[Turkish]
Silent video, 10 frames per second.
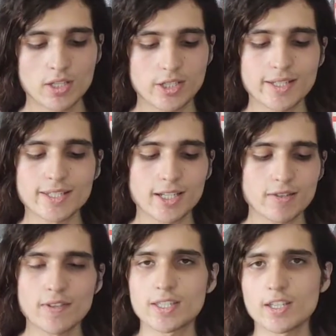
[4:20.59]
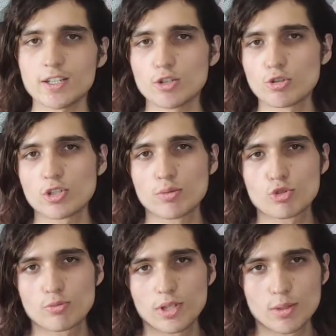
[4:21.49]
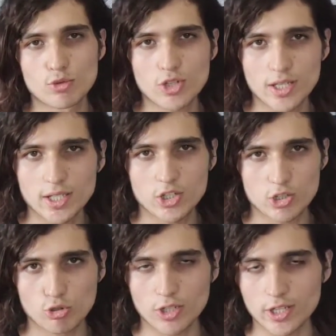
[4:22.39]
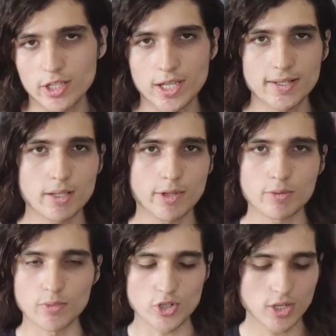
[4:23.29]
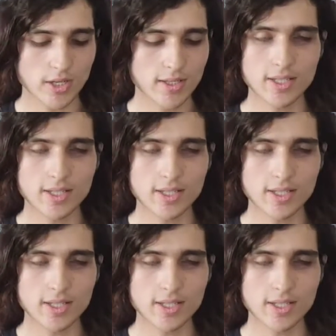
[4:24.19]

Yine takdim ve tehir teorisiyle Müslümanlar bunu zaten açıklıyorlar diye kendisi de belirtmiş.